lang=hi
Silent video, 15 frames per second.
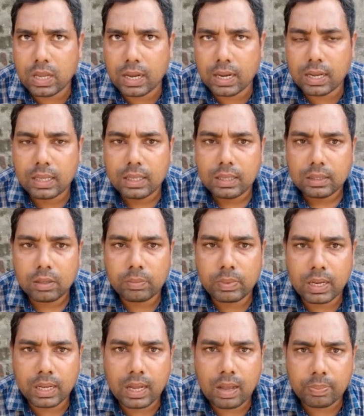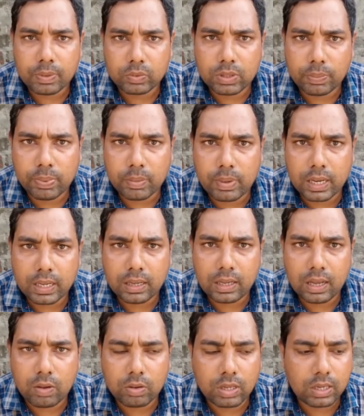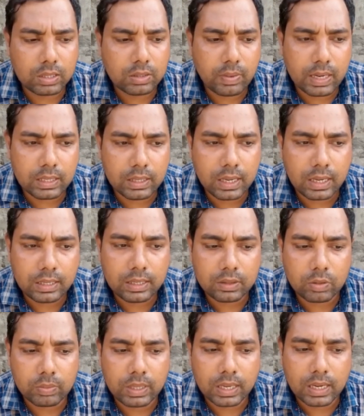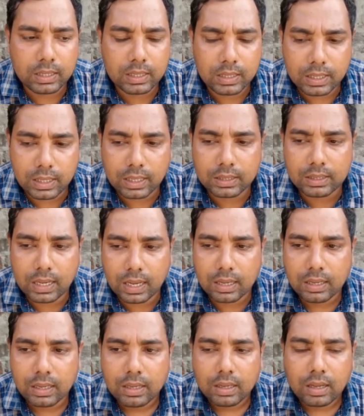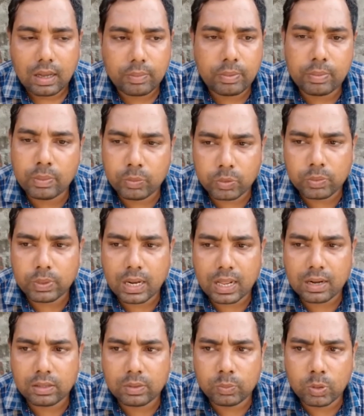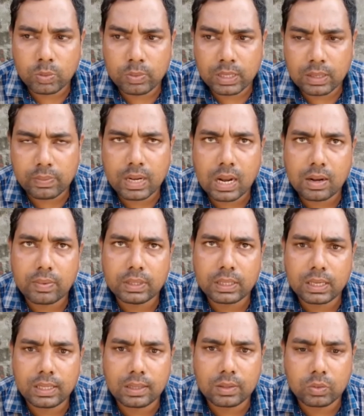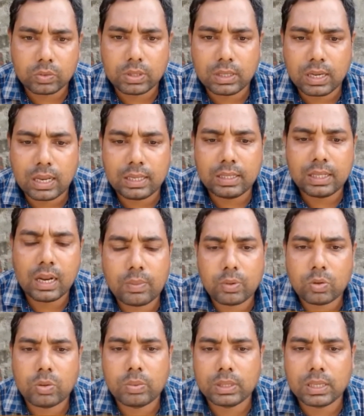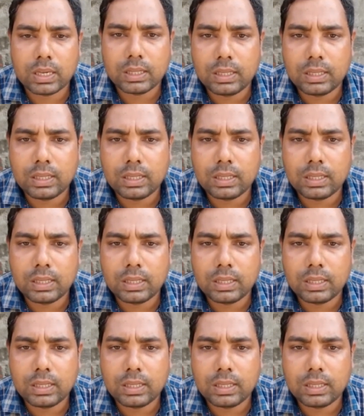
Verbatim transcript: हो जाएगा तो मैंने कहा आप क्यों थप्पड़ मारेंगे और रेस्टोरेंट दिखाइए तो मैंने कहा ठीक है अच्छा अभी मैं मूवी बना रहा जब मूवी मैंने बनाना बंद कर दिया तो उसने गाली देना बिल्कुल बंद कर